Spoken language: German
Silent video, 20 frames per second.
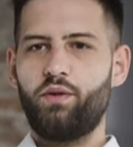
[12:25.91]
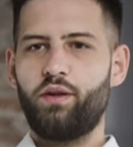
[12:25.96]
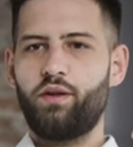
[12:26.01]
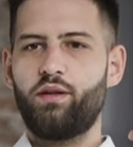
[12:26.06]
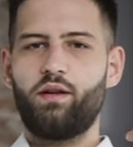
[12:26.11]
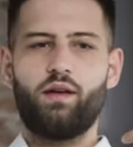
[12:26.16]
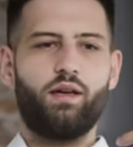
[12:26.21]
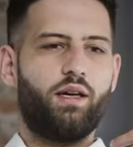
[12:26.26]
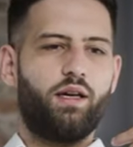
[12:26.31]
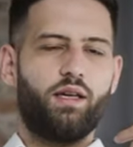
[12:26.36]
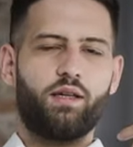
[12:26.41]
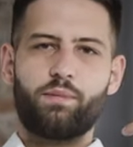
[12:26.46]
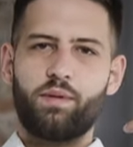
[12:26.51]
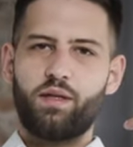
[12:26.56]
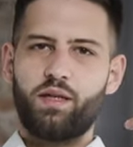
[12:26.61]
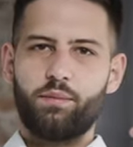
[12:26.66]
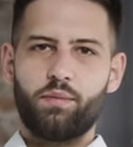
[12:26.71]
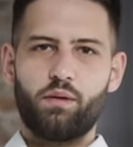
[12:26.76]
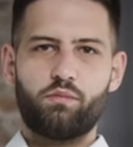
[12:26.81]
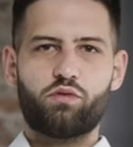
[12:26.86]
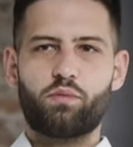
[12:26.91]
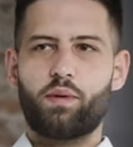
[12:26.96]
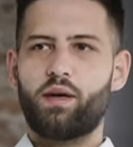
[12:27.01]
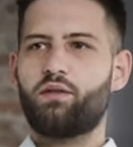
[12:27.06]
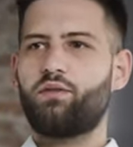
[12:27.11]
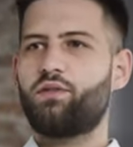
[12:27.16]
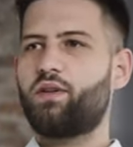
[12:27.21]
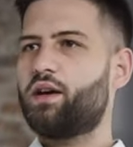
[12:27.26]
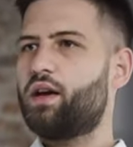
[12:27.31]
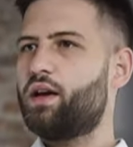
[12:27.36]
wenn ich mit jemandem
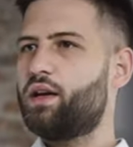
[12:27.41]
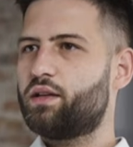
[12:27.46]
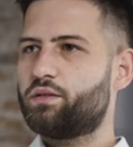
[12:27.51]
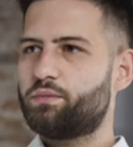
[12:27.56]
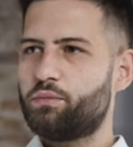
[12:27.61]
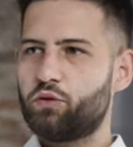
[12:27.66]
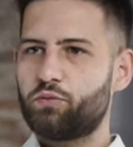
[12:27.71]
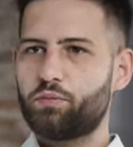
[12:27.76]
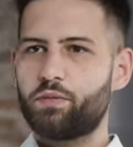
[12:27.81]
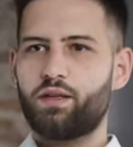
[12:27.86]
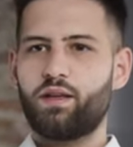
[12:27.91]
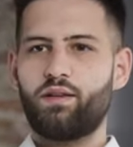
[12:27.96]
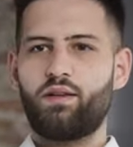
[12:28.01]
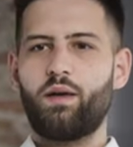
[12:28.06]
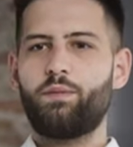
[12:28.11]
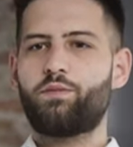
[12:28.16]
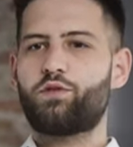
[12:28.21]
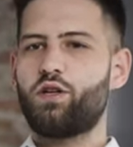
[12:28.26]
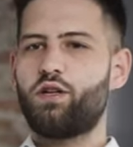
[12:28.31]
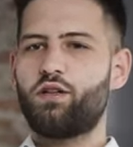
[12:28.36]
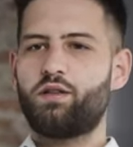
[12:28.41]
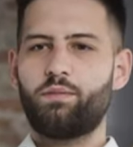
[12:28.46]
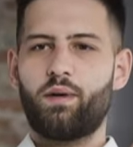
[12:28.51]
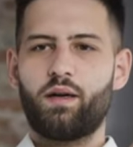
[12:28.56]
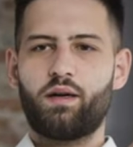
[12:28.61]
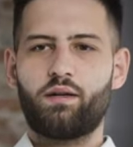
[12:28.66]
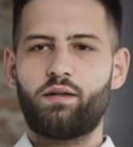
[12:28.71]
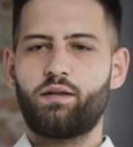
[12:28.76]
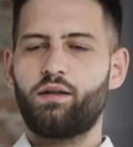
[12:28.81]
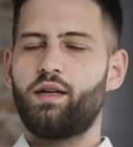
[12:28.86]
spreche und sage, ey, ich möchte mich jetzt selbstständig
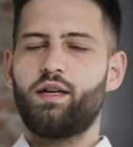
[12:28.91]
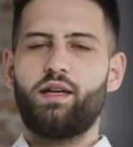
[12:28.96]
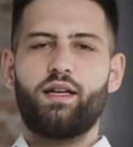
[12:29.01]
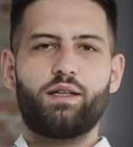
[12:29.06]
machen.